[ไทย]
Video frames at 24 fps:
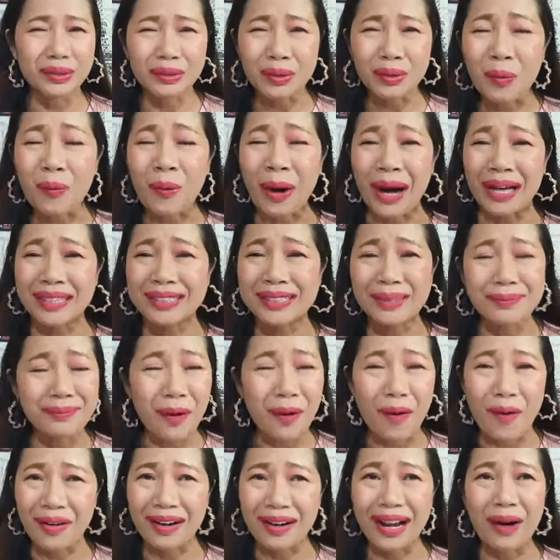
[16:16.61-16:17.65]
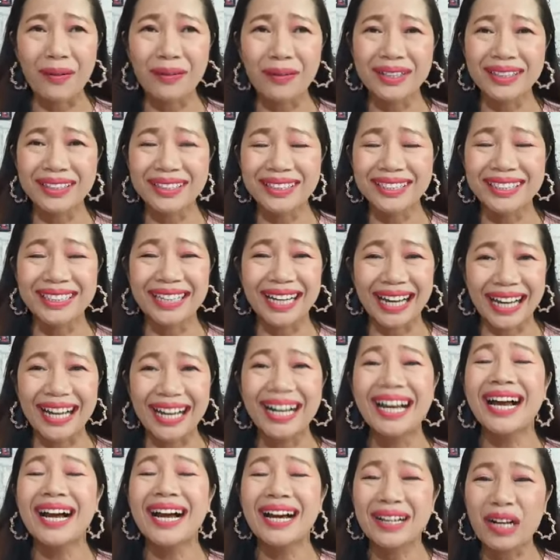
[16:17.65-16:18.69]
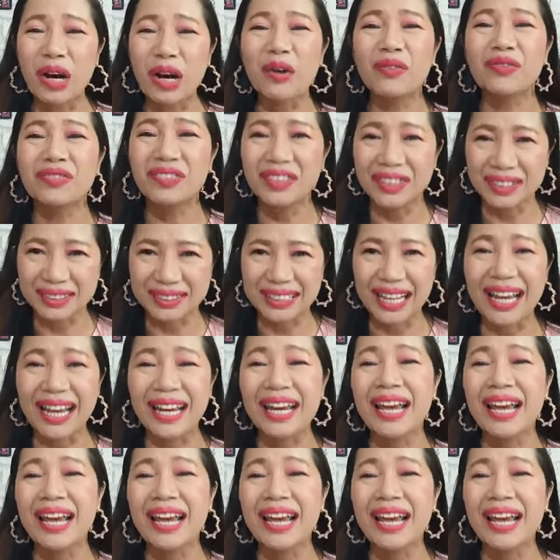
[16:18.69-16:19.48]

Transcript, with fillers: หัวสมองเราเลยนะคะ เราฝึกแต่